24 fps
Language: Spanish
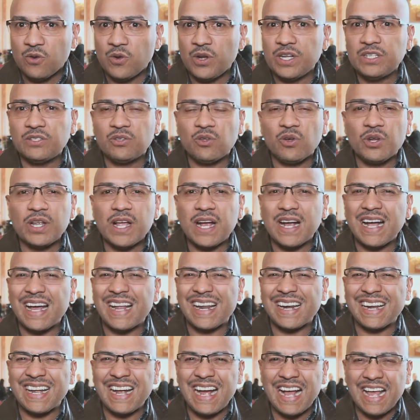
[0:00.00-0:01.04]
una historia
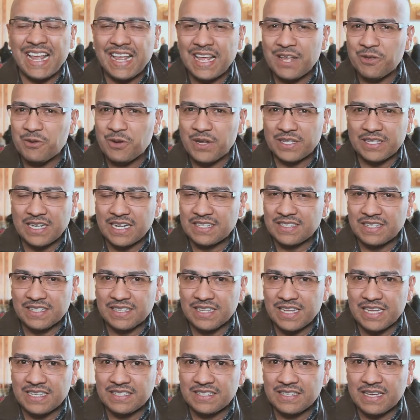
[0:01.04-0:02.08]
cargada de una
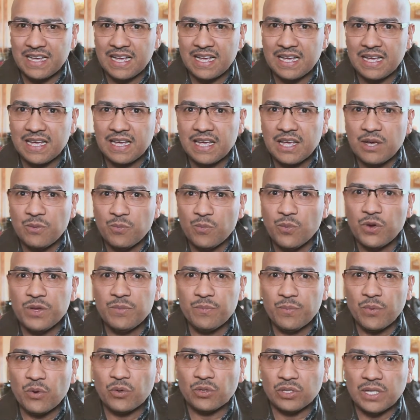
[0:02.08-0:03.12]
trascendencia
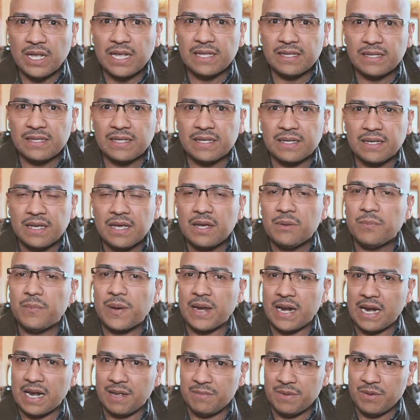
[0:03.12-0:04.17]
muy importante
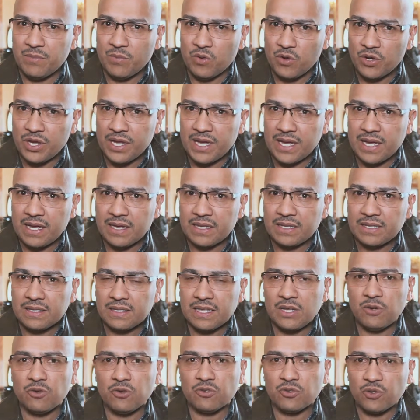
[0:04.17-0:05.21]
para la memoria
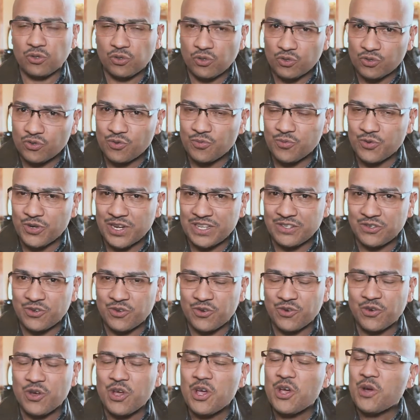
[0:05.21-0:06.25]
de nosotros como
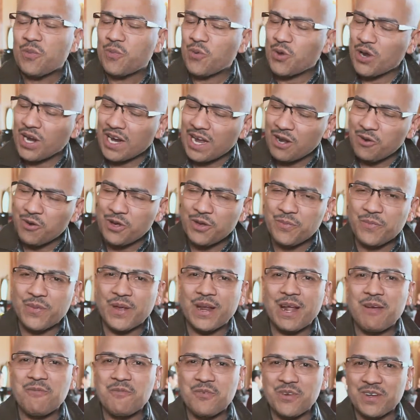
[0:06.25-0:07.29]
nación. Por acá los
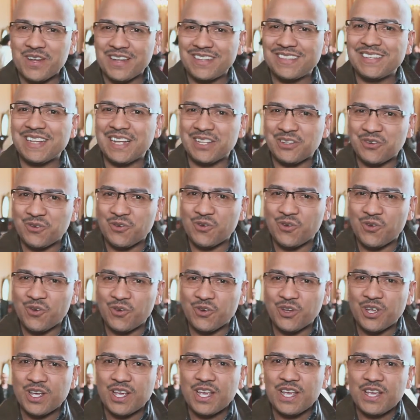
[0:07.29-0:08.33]
esperamos en el Teatro
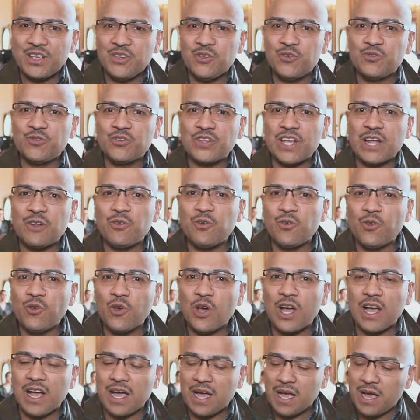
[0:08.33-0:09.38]
Colón. Y un
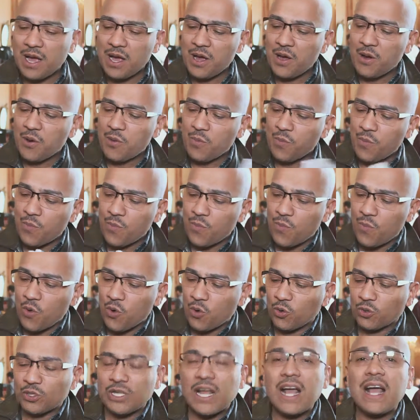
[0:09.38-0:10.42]
saludo a
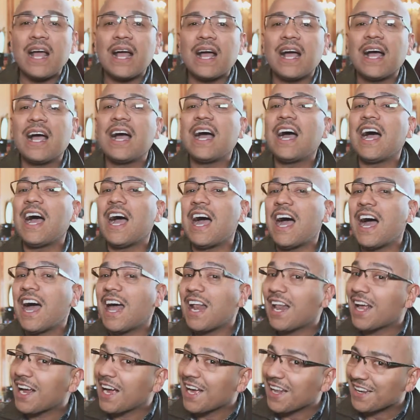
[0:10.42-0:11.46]
Bogotá
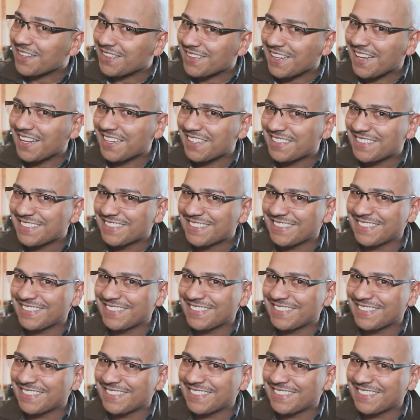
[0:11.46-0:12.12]
a la carta.